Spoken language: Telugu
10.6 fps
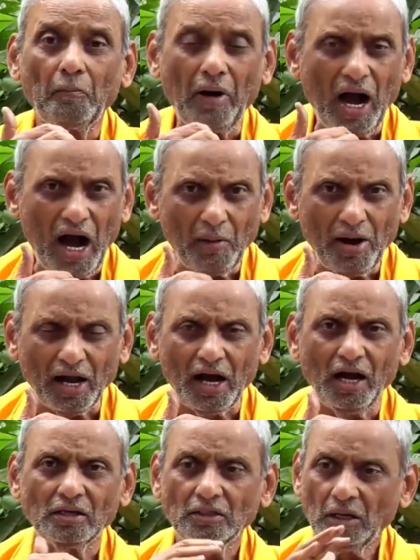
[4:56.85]
మామక
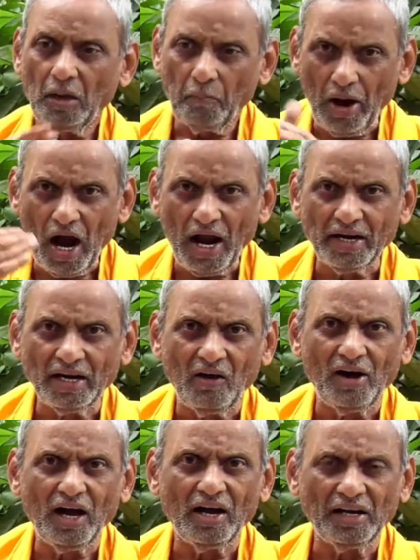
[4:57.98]
పాండవ
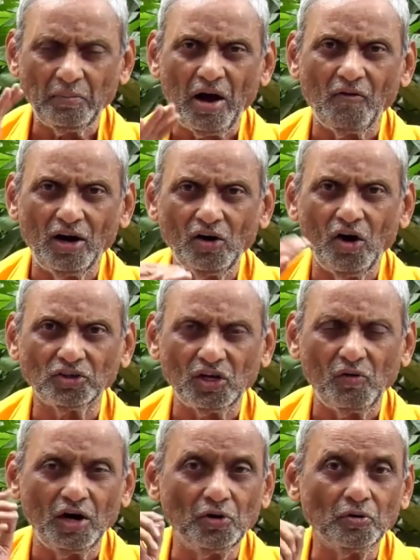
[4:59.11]
అంటే మా వాళ్ళు అవతల
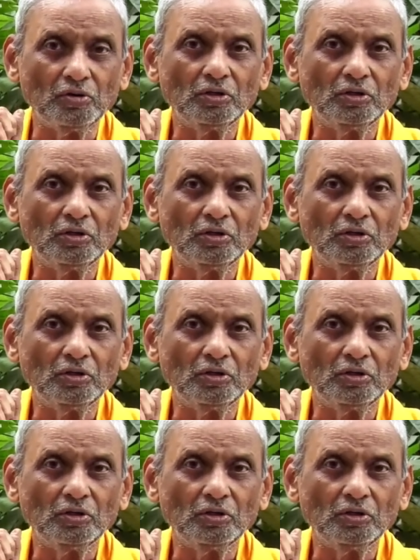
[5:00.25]
వాళ్ళు